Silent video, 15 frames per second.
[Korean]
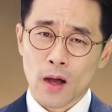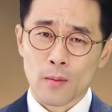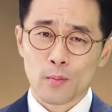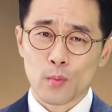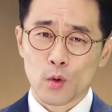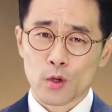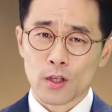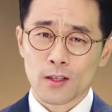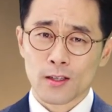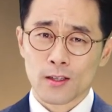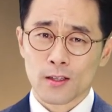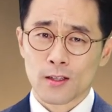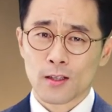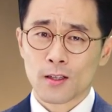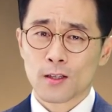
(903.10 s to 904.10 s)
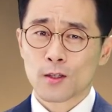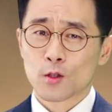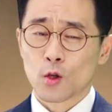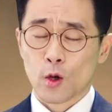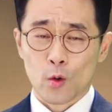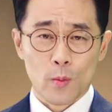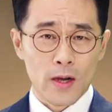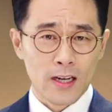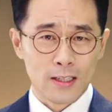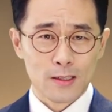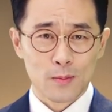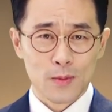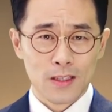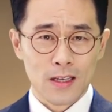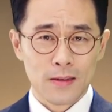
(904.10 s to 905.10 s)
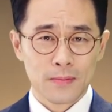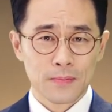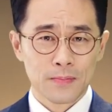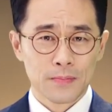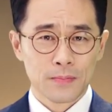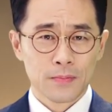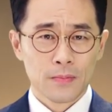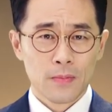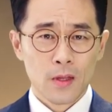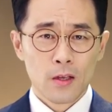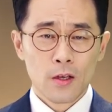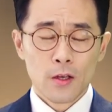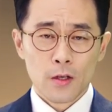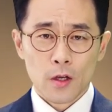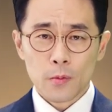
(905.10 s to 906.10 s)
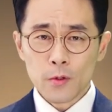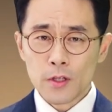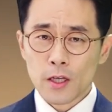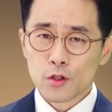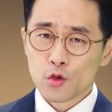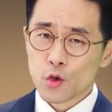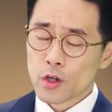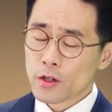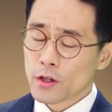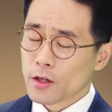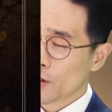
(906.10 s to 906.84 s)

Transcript: 반복이 되고 말았습니다. 여러분, 예수에